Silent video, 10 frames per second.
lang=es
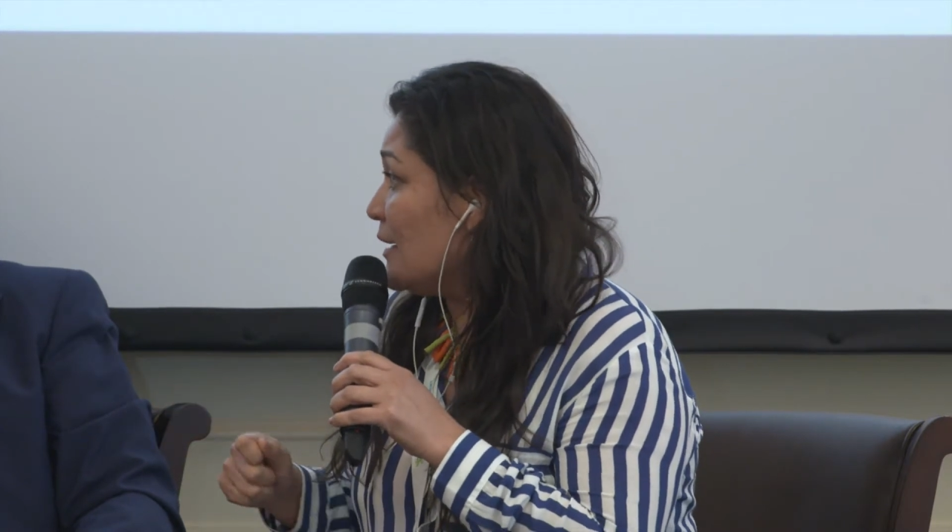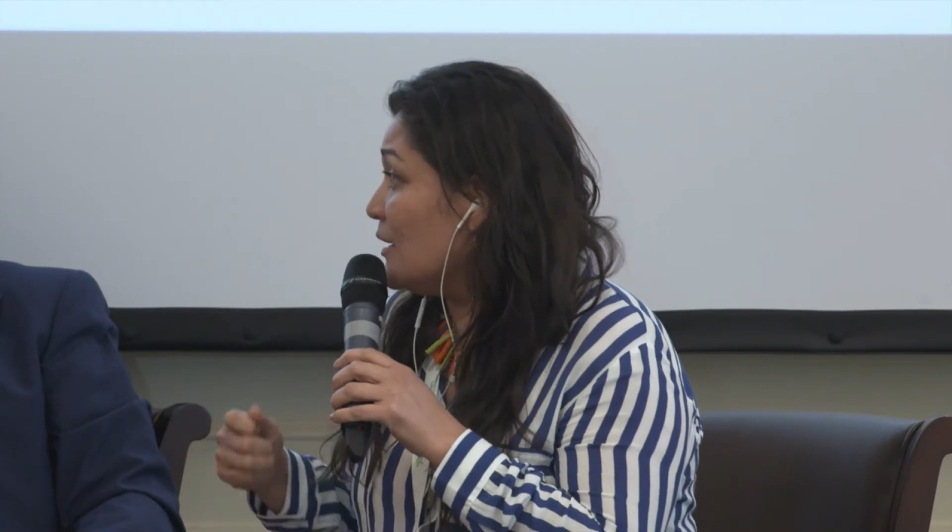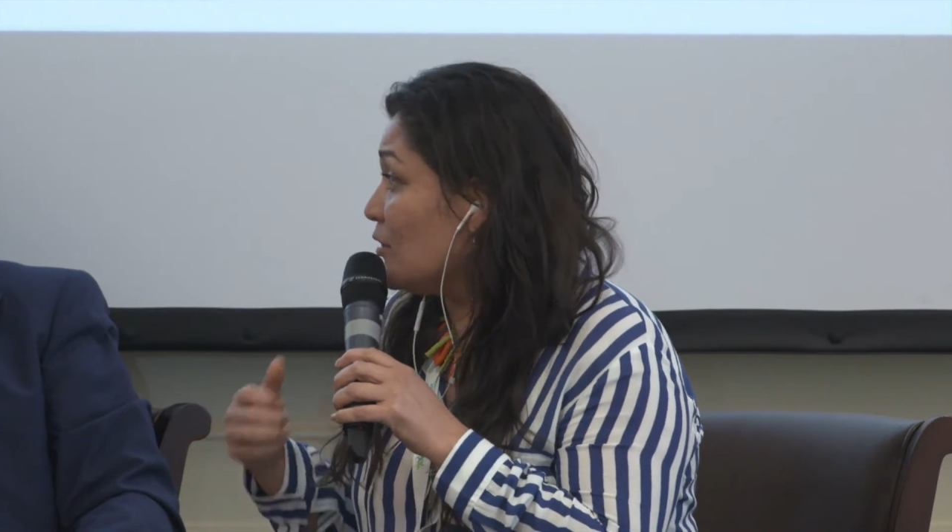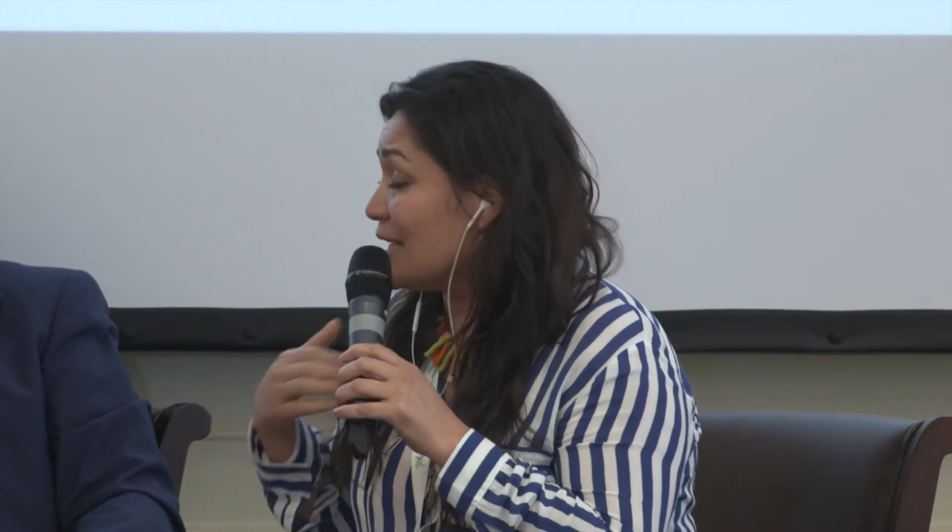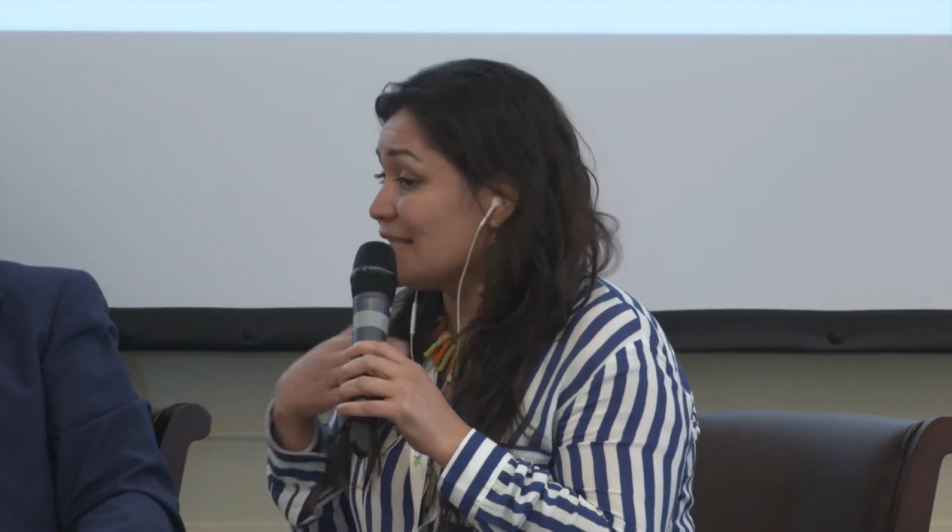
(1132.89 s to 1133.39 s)

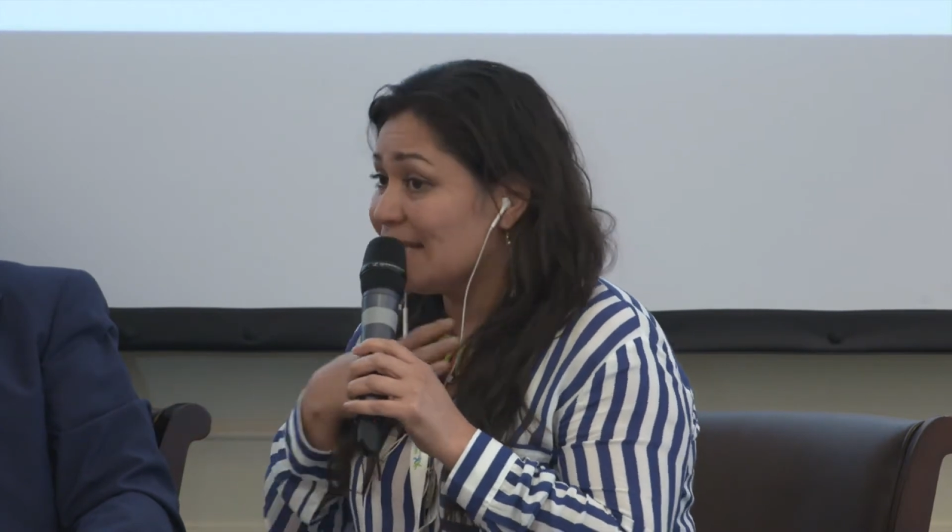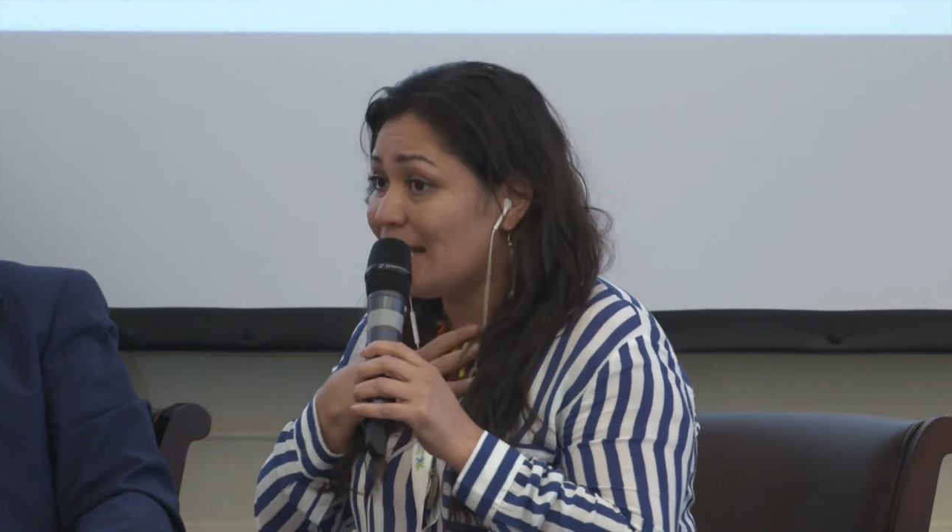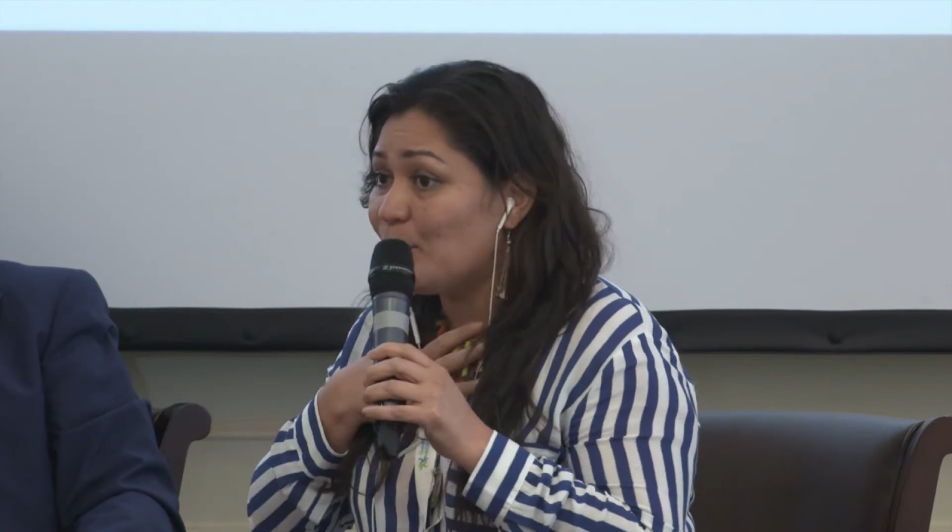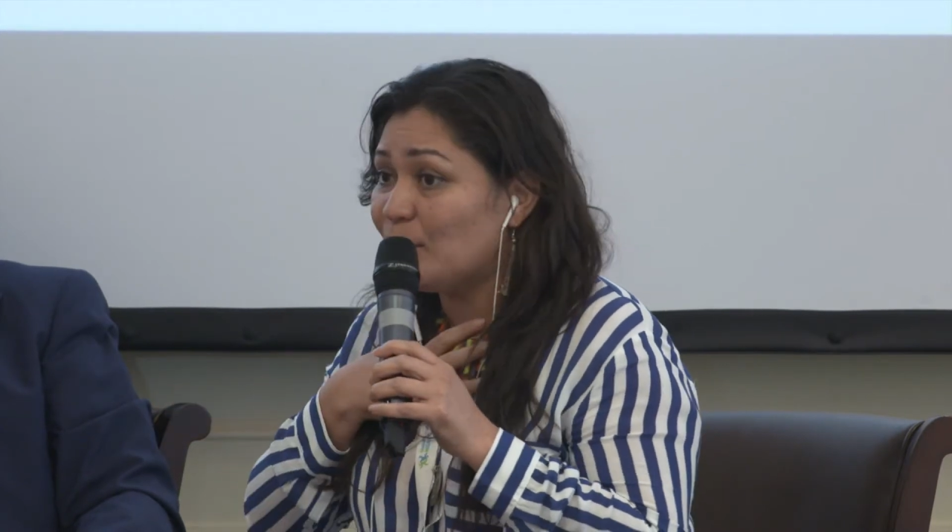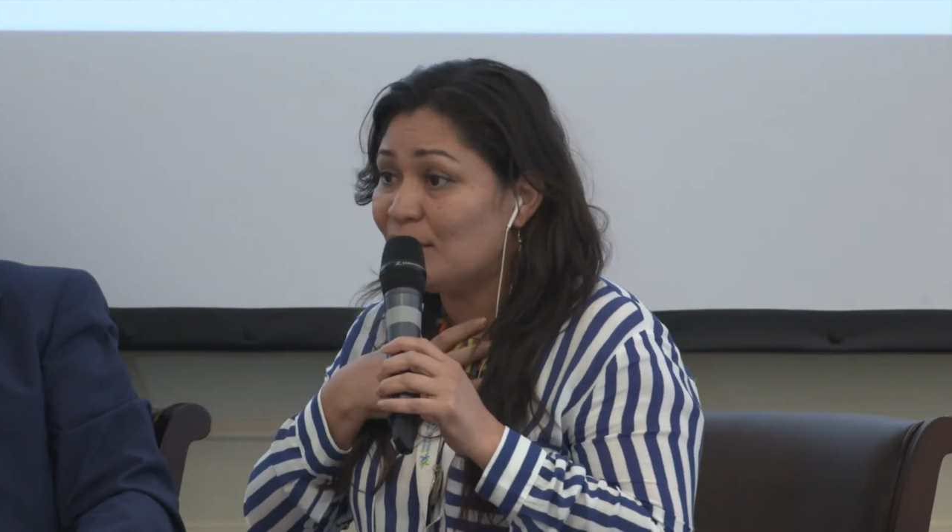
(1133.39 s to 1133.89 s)
Y lo que
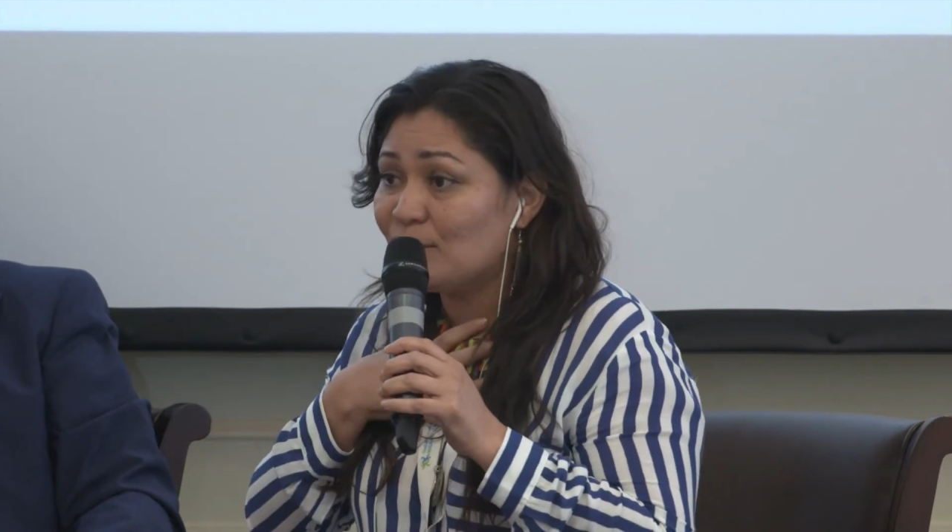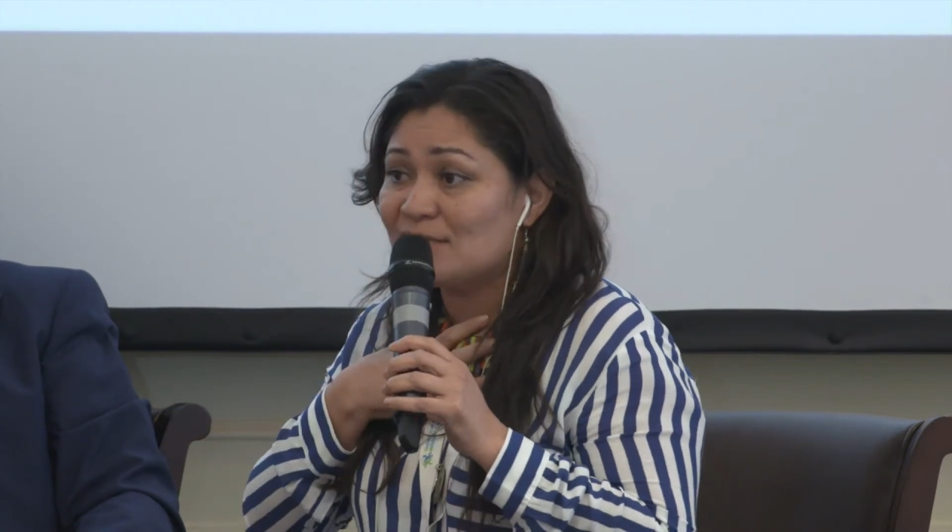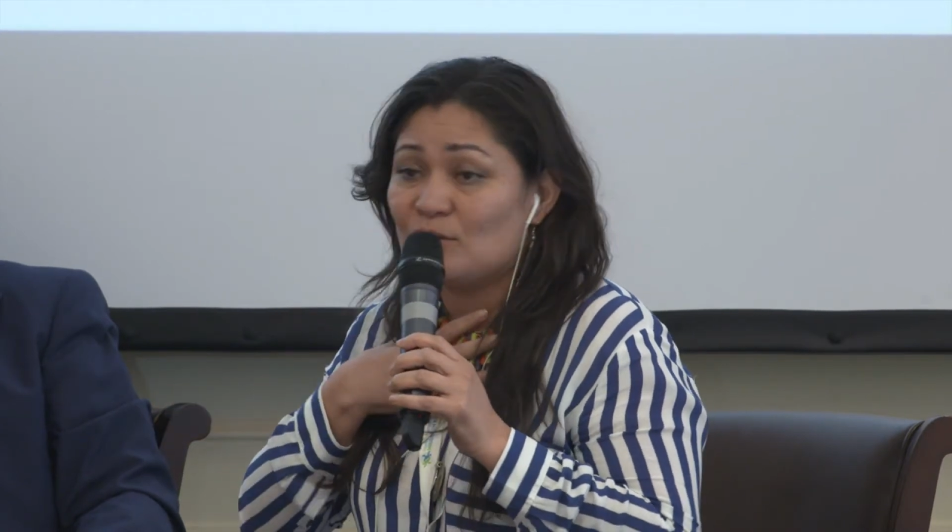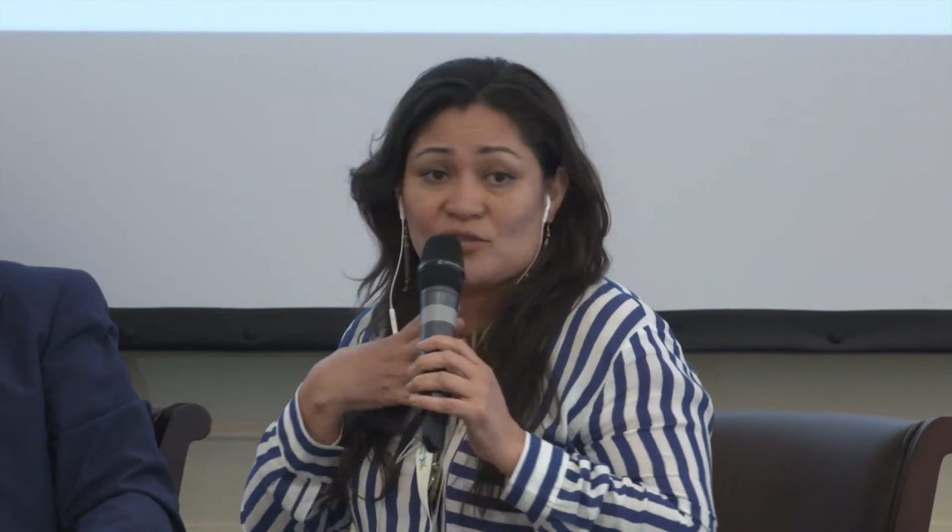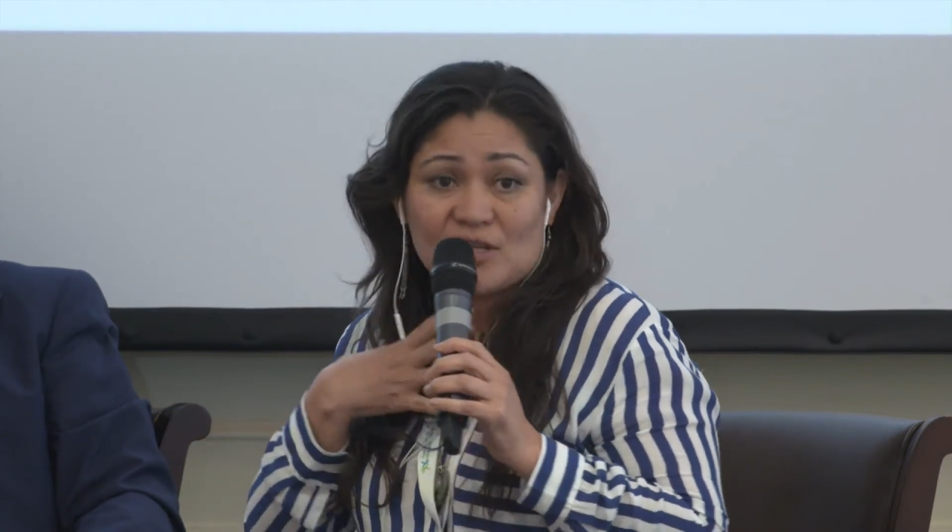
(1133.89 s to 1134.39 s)
sí he podido
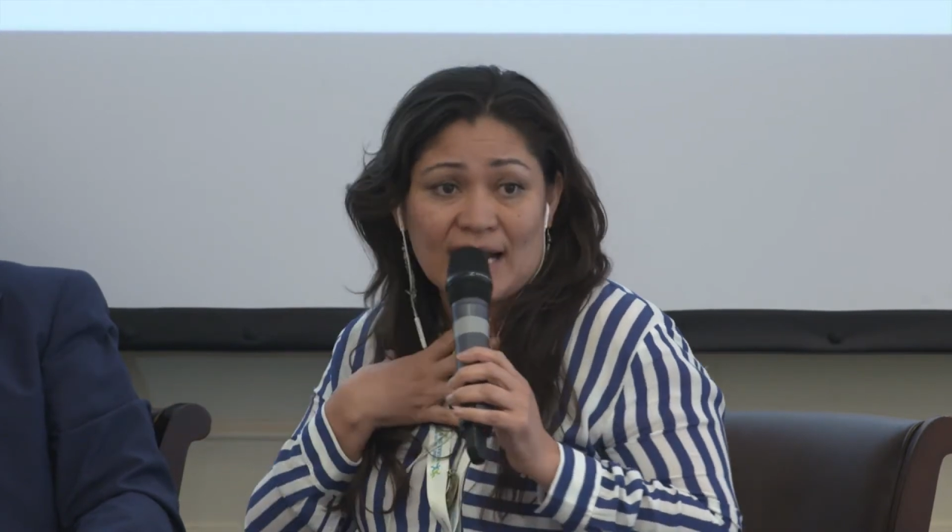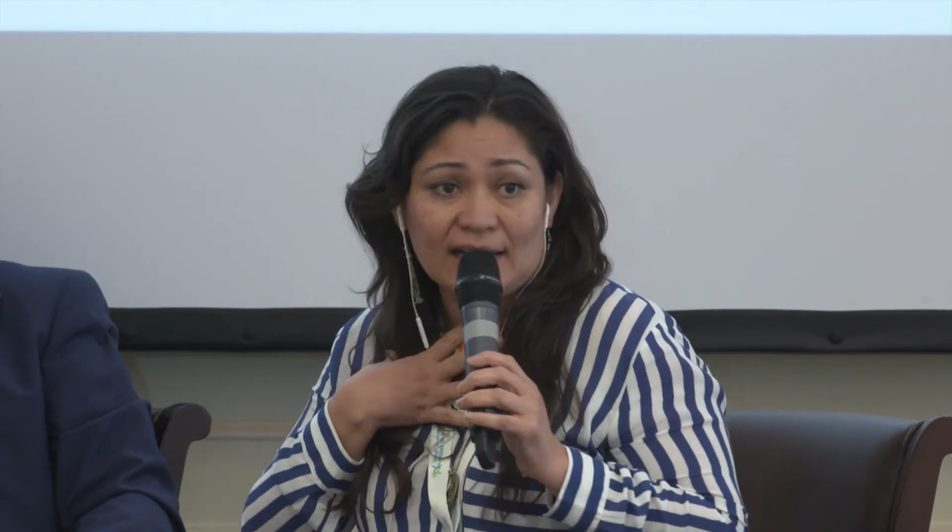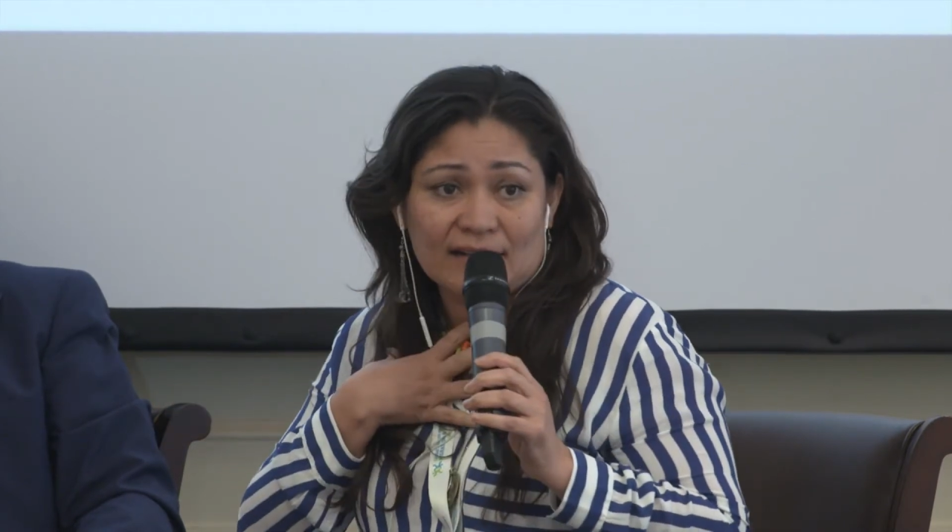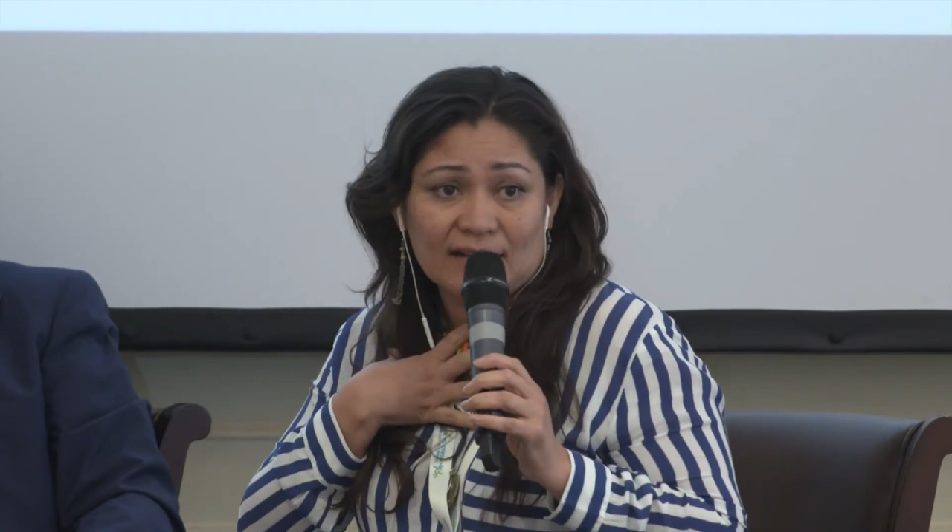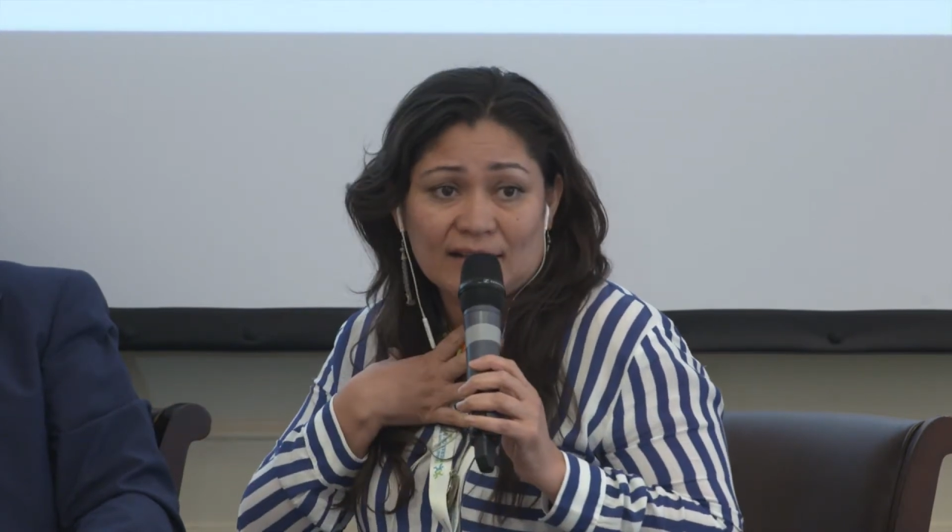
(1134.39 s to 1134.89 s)

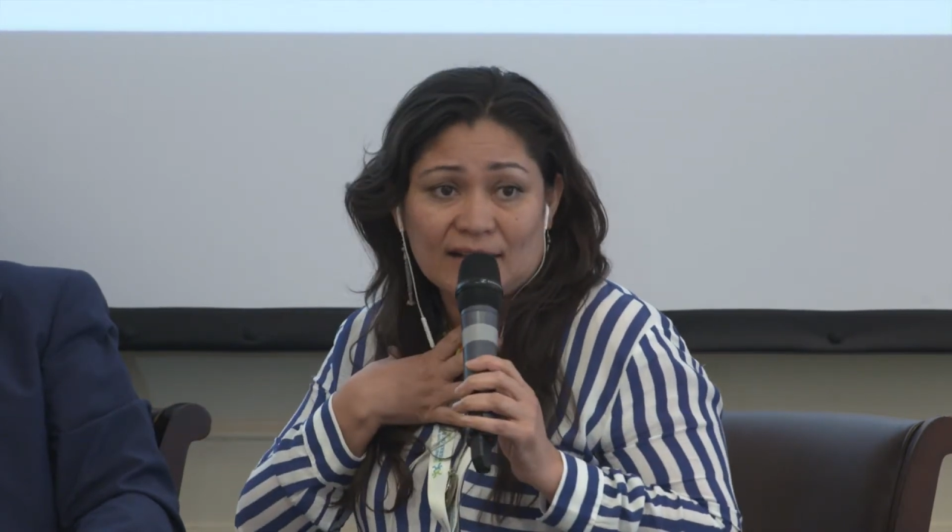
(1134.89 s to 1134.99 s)
escuchar